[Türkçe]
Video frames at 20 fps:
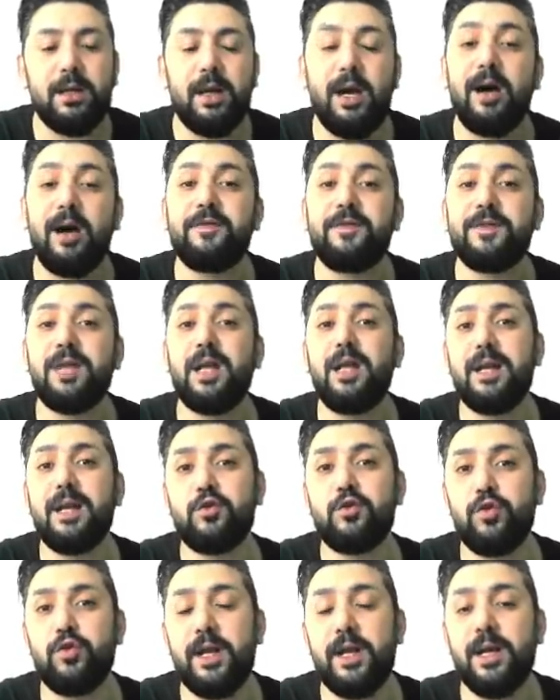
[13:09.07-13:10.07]
Haftalar
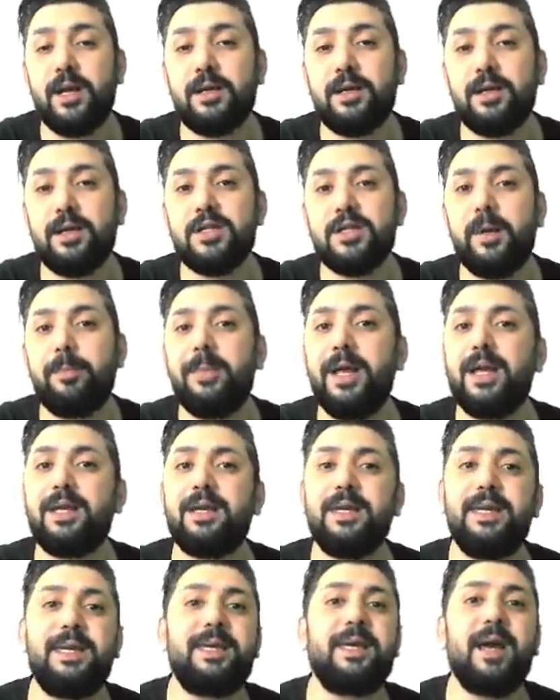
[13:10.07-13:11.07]
sürer arkadaşlar.
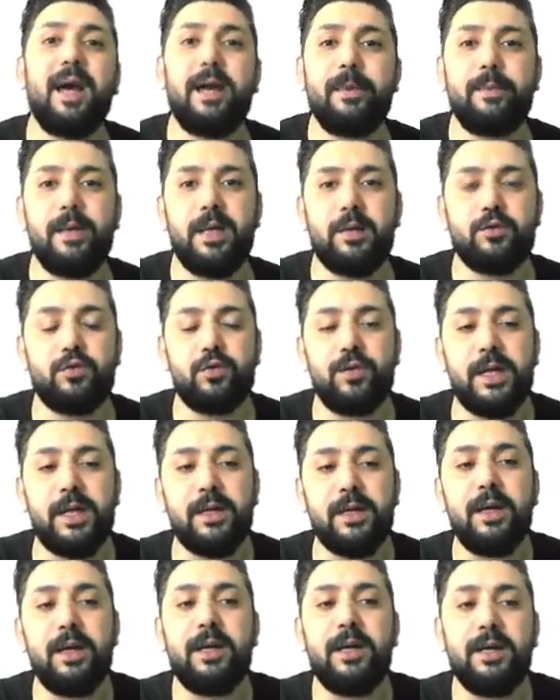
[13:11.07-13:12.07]
Belki 2 ay bile sürer.
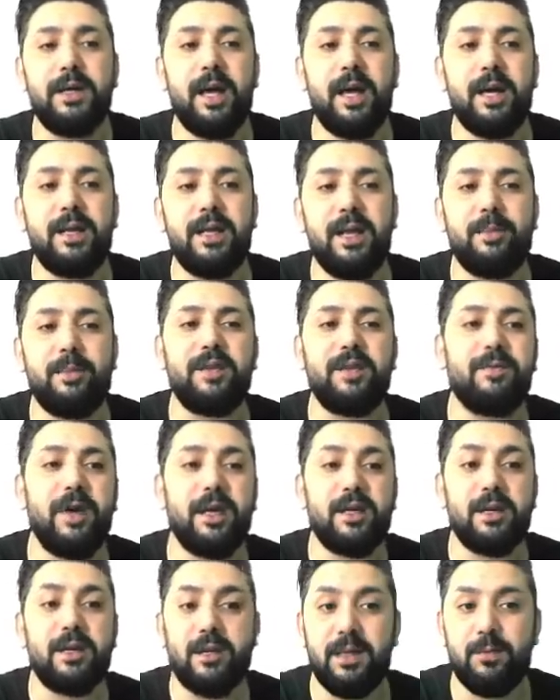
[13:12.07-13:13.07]
Yani hemen
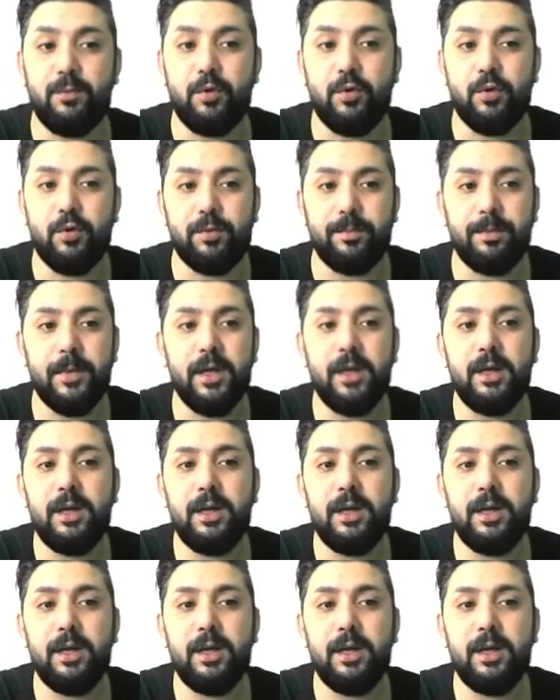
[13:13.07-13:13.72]
varır demiyorum.